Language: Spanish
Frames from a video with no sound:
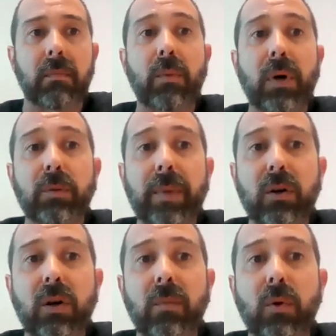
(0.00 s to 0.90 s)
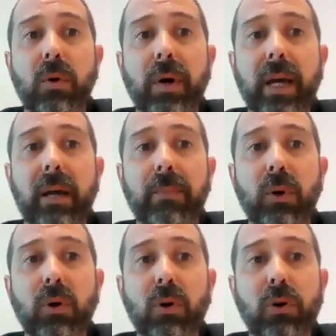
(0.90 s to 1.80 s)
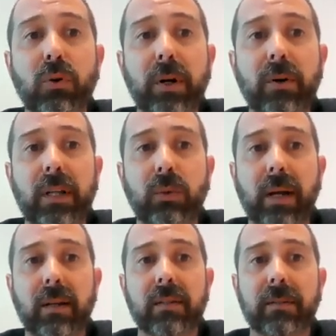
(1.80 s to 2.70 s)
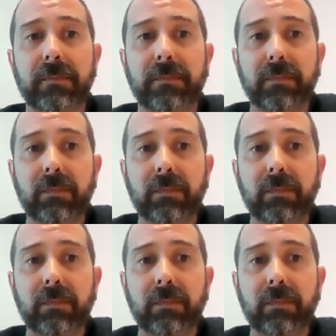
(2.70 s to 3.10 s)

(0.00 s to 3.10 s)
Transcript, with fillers: vamos a tomar como ejemplo los números naturales.